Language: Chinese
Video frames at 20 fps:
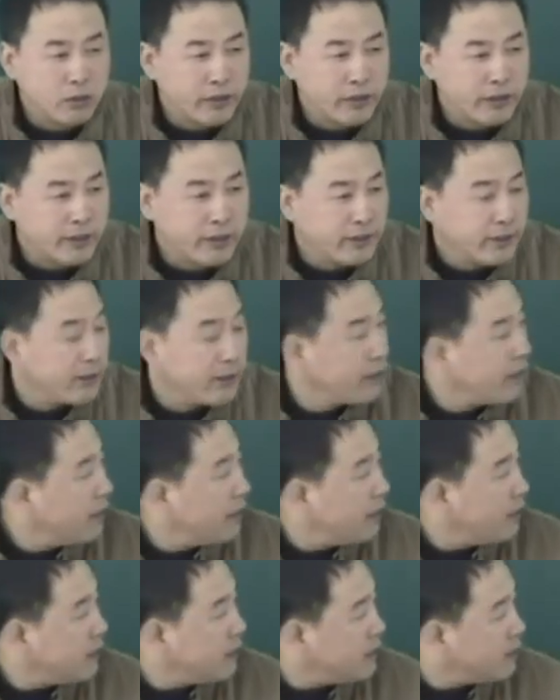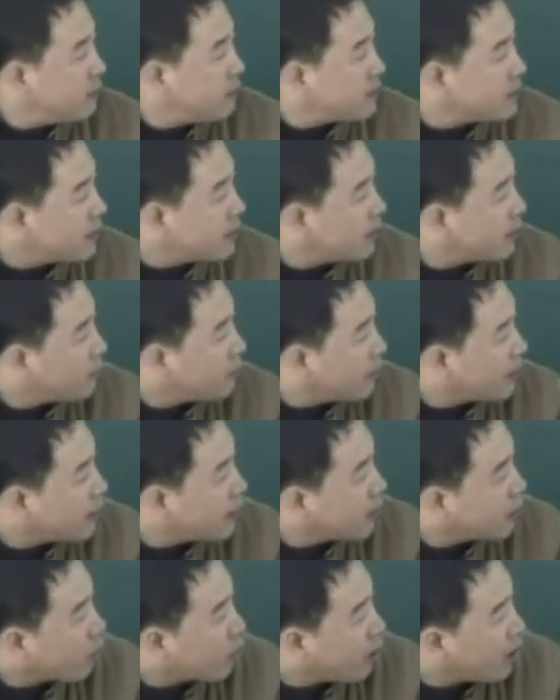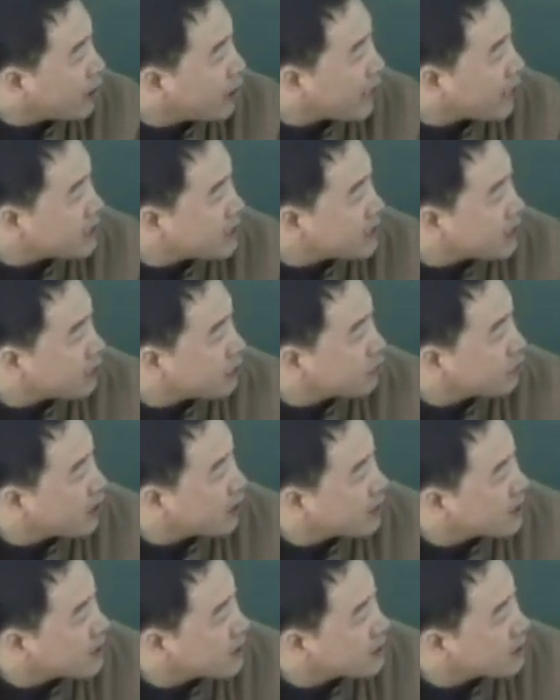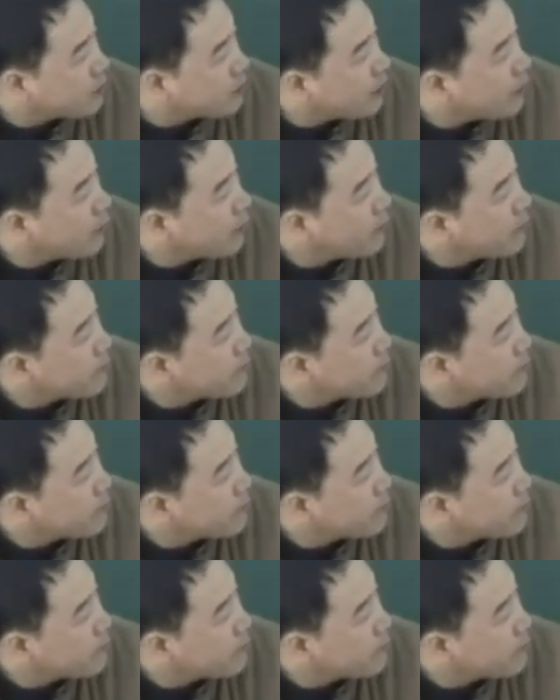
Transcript: 对，那么这里边呢，黄连解毒汤是什么？